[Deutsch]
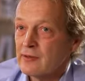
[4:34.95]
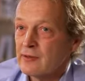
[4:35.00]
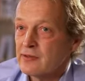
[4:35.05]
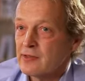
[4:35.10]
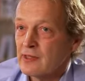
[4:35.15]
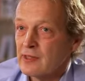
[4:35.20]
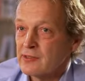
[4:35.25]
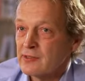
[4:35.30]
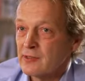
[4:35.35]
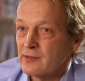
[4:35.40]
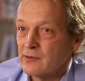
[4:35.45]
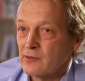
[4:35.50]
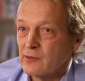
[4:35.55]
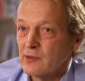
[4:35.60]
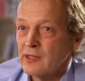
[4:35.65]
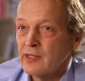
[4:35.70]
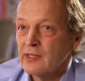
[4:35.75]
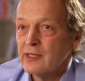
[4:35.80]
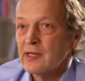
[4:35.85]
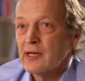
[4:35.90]
Das heißt also,
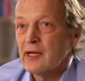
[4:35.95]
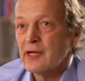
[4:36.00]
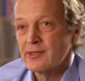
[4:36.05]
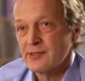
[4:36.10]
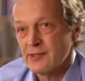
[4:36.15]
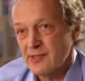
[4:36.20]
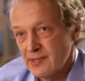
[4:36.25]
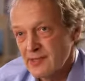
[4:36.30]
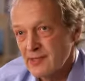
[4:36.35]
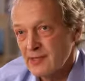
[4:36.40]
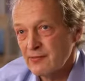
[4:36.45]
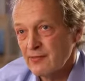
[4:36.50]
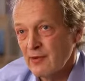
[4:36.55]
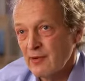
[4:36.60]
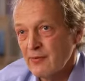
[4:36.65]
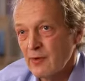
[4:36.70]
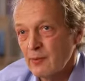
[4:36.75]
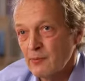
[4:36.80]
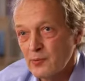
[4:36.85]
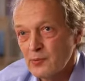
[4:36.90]
es ist
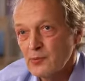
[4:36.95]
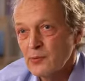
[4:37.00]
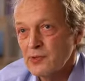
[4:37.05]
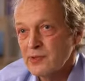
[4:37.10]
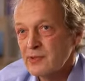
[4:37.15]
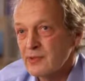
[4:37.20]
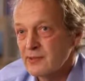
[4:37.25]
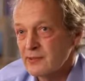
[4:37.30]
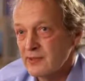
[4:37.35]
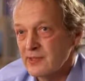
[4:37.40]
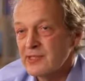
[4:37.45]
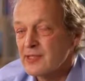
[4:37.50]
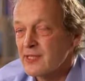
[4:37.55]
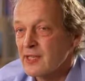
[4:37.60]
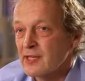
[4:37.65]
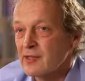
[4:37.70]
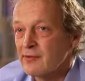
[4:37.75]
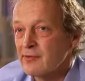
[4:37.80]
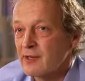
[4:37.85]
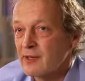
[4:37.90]
zwar verboten, diese
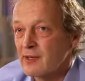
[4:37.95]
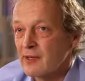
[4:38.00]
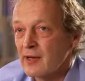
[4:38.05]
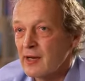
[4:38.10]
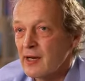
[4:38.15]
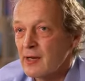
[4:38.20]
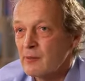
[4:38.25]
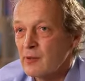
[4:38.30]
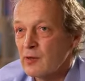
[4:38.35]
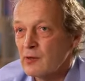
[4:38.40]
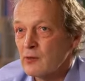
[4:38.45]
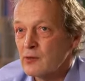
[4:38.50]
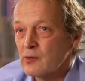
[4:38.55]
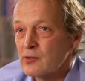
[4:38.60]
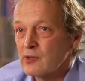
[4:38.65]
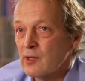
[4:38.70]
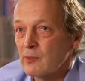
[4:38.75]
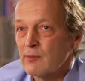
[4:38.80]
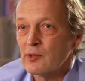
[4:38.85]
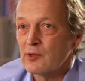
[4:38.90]
Tierquälerei bei
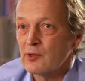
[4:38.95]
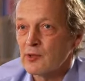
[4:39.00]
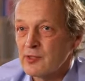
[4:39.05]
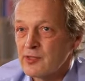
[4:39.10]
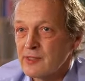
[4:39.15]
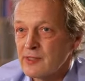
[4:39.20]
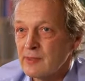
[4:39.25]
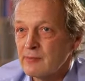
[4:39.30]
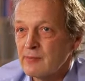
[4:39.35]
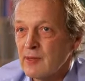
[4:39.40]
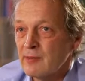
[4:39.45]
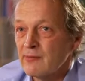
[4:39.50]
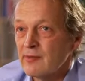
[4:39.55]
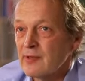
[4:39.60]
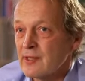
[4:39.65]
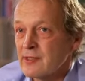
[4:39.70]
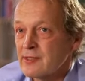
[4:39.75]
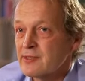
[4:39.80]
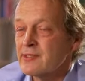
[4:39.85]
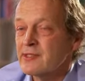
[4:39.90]
uns, aber trotzdem haben
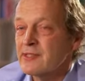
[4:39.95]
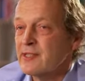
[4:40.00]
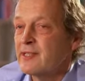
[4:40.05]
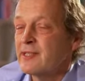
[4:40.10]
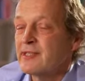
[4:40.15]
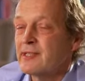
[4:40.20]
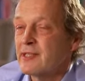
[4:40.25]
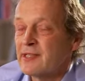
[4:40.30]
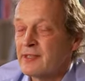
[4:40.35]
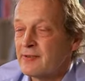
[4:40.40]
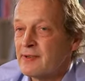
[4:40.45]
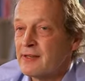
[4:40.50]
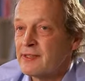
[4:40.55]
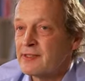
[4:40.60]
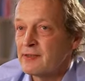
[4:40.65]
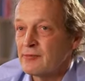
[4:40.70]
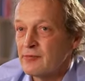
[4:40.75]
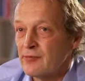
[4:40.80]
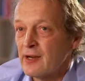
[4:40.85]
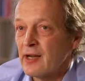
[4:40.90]
wir das
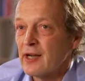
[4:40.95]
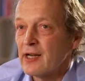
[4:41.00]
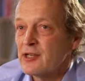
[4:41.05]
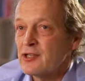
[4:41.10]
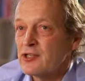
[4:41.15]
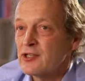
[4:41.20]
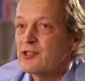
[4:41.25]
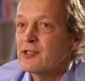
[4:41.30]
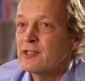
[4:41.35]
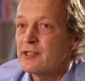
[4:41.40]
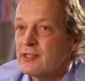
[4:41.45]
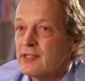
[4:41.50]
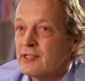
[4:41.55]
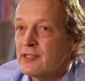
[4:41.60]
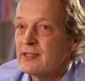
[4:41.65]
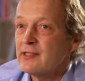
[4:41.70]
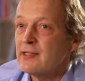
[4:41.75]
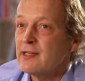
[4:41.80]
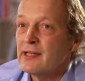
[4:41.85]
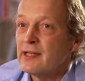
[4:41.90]
tiergequälte Fleisch
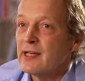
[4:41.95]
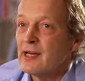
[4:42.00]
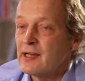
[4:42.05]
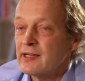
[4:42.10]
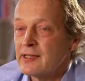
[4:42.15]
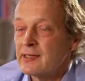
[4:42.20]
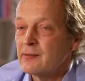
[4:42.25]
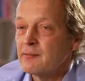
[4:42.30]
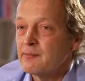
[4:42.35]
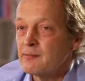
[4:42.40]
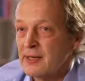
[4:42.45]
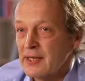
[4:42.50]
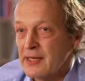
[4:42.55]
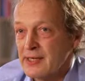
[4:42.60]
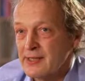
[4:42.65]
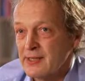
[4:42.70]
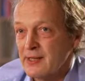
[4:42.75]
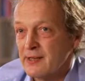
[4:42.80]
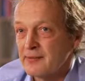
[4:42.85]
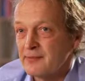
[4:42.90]
hier in dem
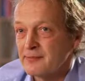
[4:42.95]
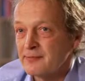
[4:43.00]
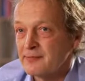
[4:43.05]
Breta.